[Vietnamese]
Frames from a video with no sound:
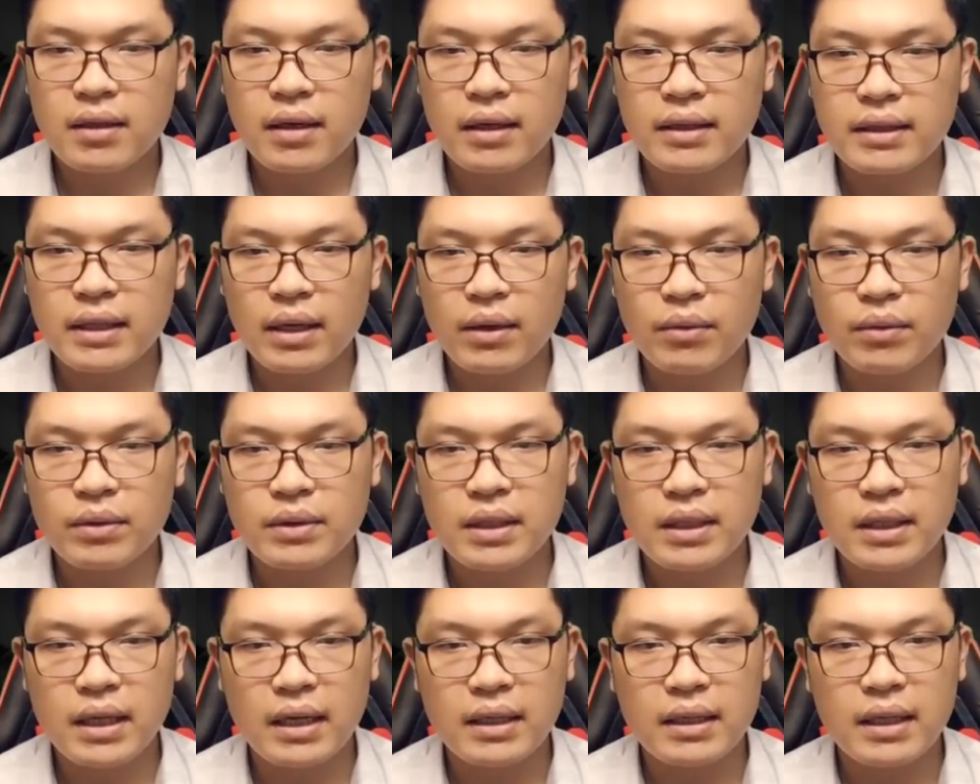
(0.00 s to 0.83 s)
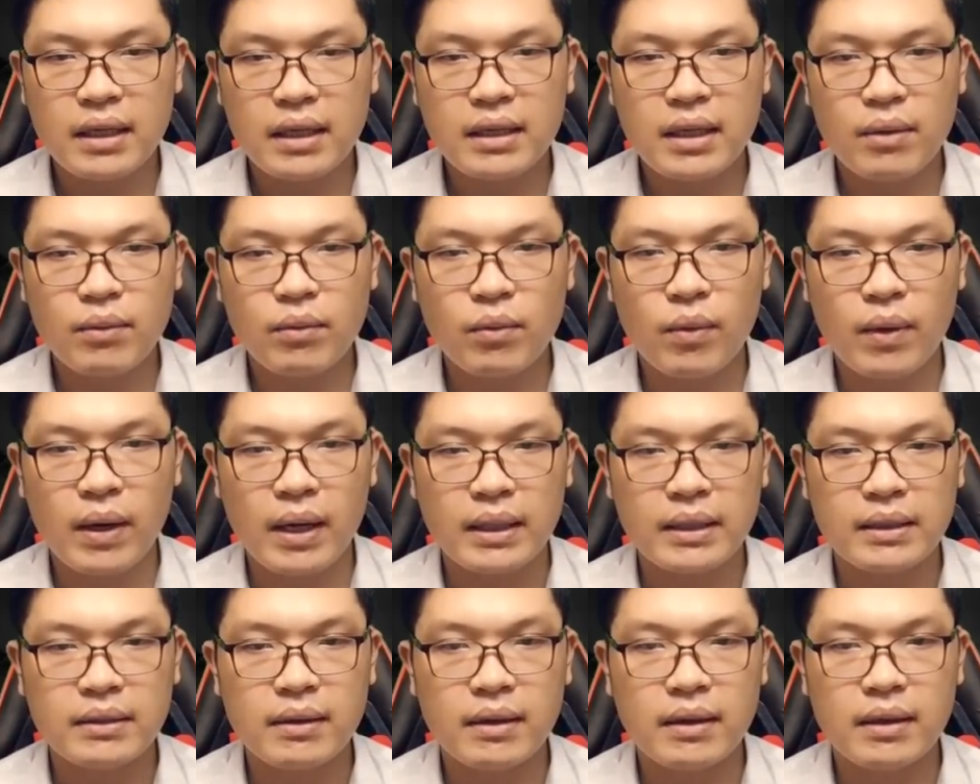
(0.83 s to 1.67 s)
Người sau chính là Tĩnh Thông
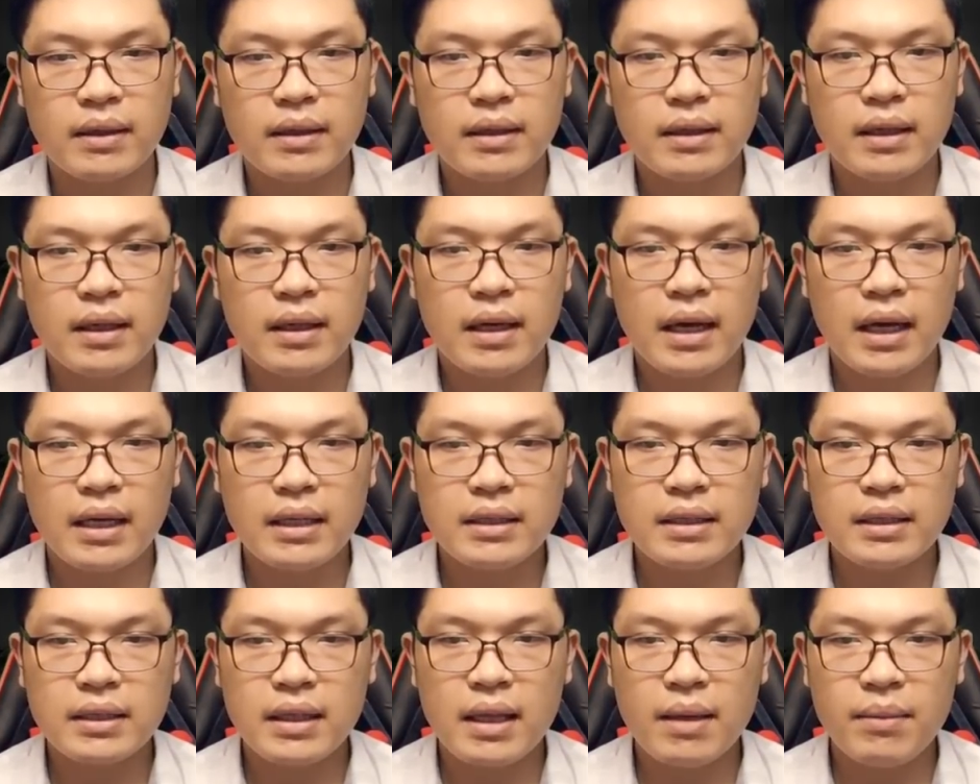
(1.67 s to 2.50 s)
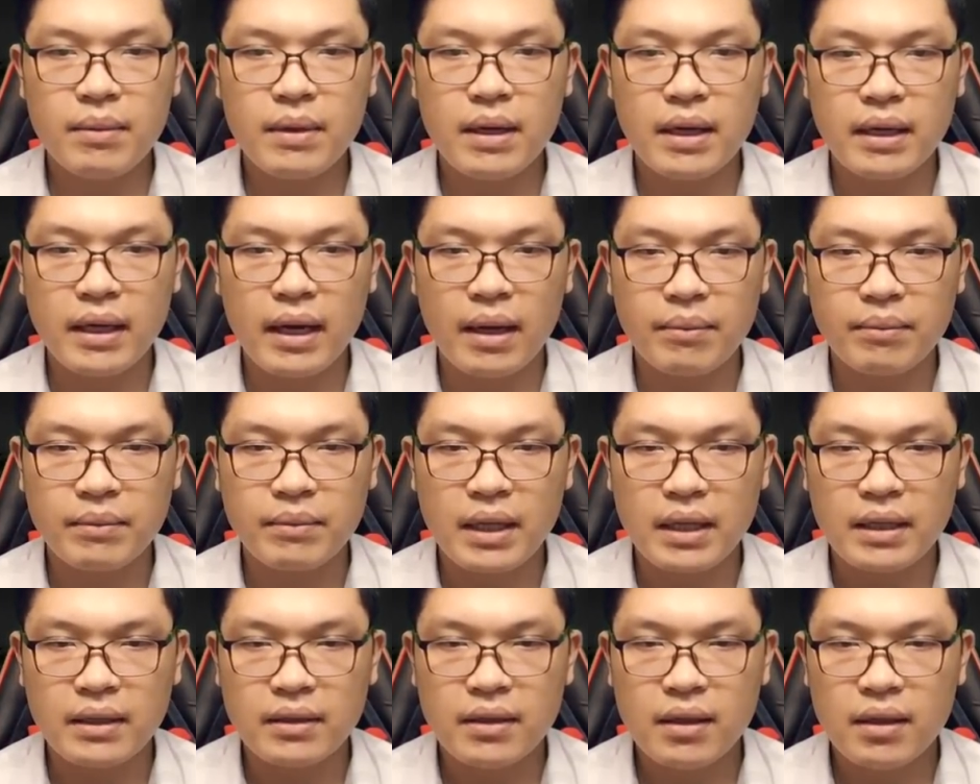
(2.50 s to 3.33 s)
hòa thượng, hắn trực tiếp liền
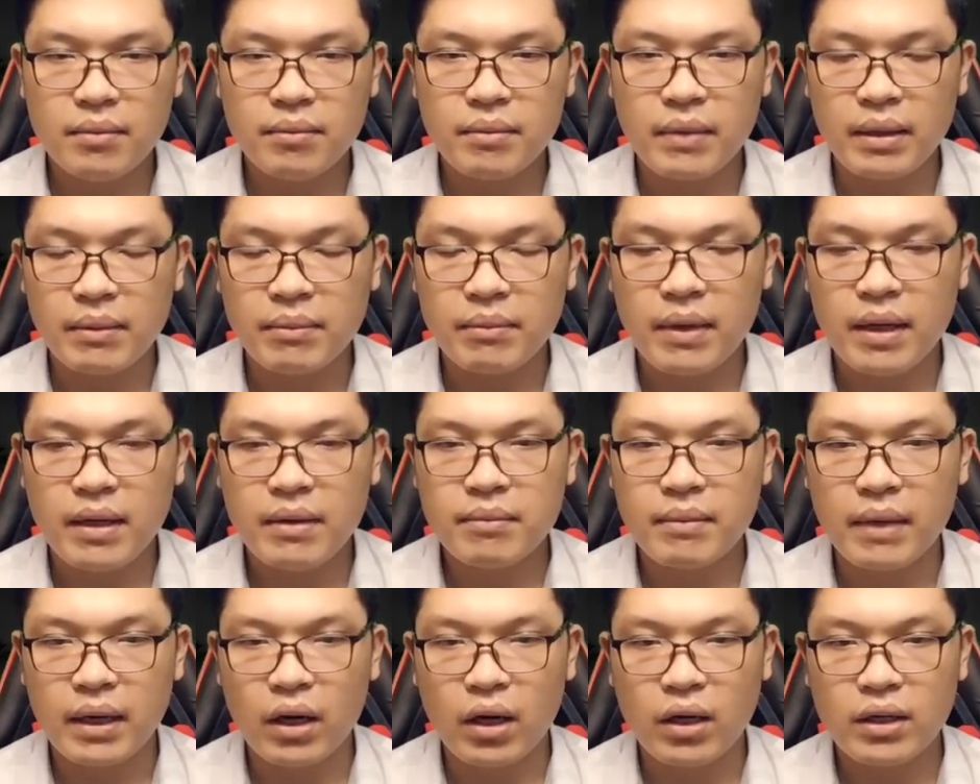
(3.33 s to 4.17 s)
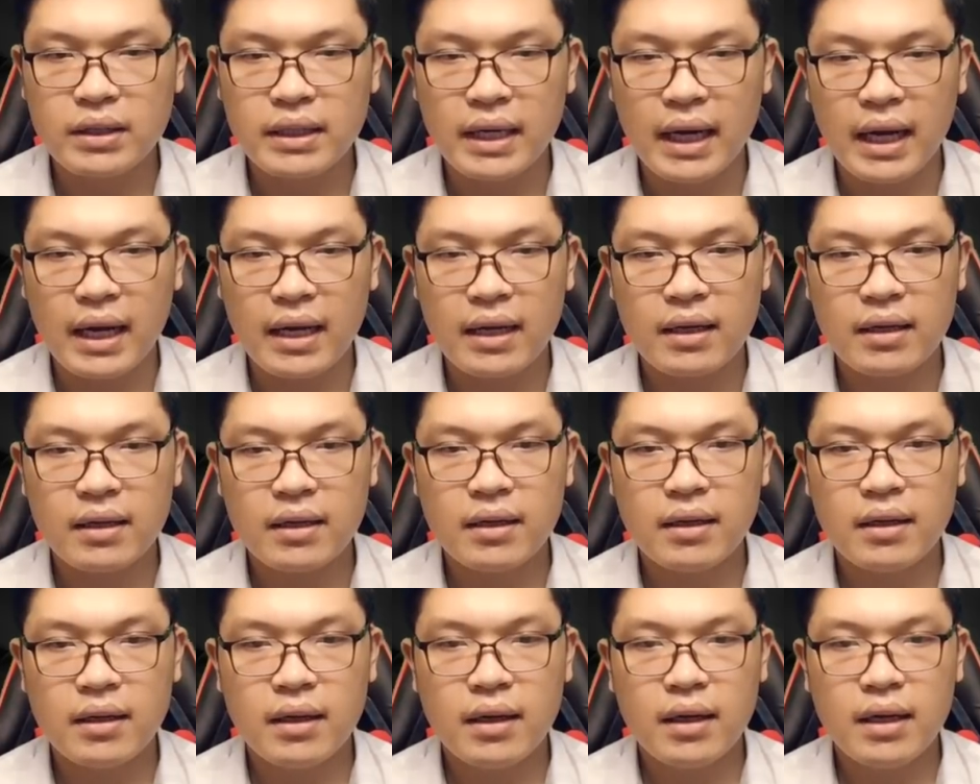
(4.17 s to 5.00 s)
đem tin tức mình biết mà nói ra:
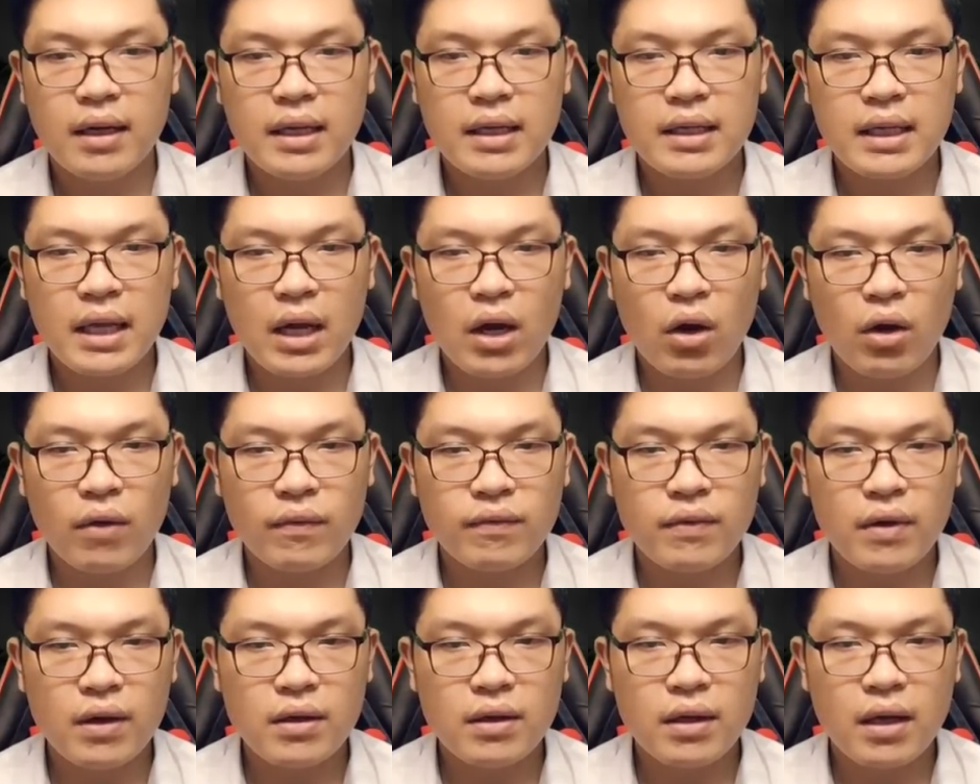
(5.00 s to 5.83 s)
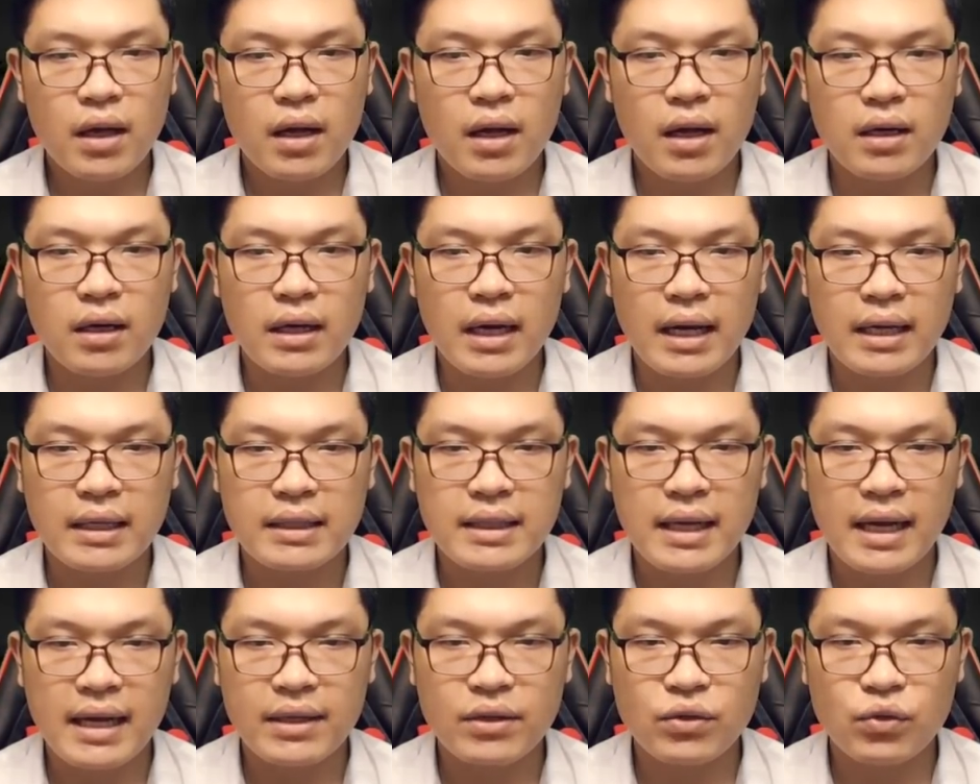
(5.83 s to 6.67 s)
Nhà họ Vương ở
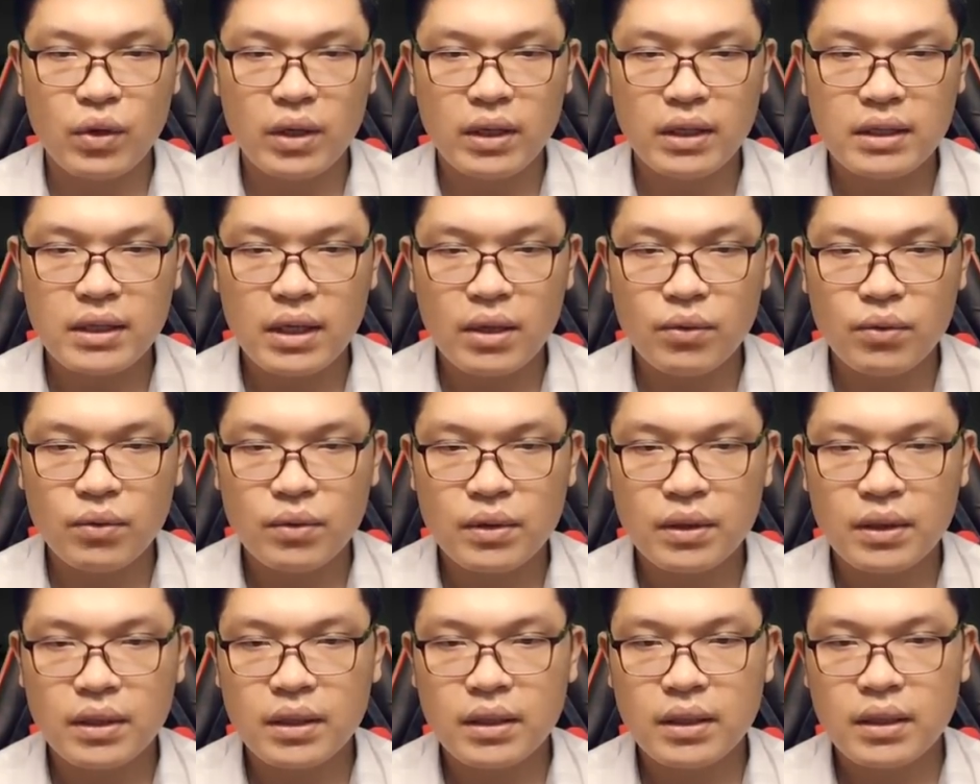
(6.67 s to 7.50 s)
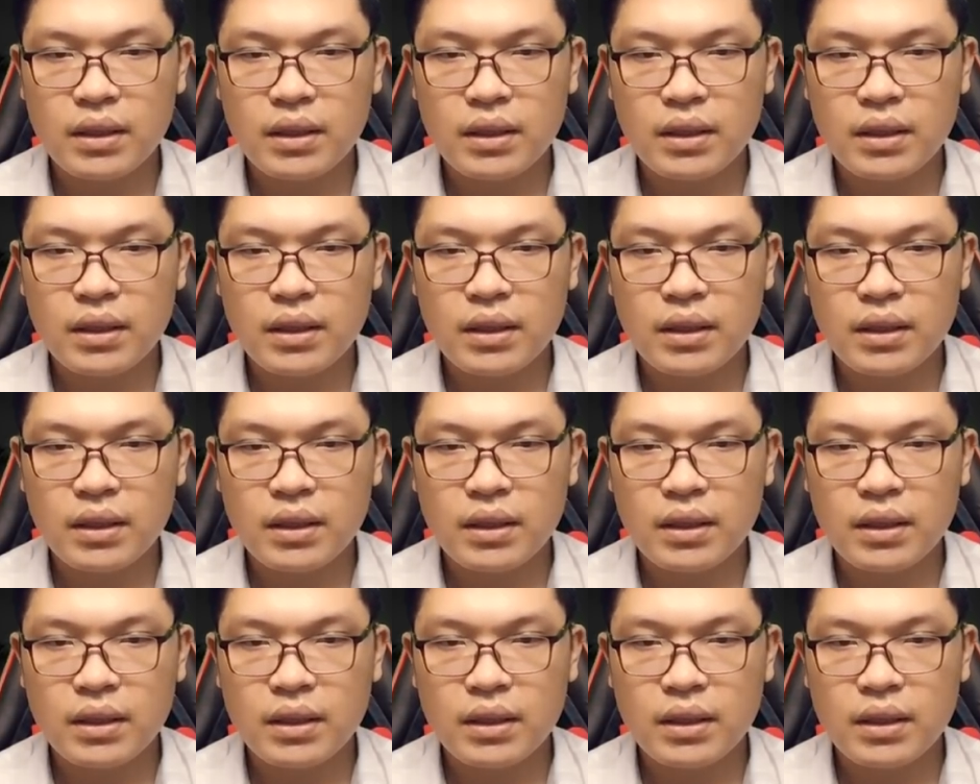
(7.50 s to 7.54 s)
Lang Gia Duyễn Châu.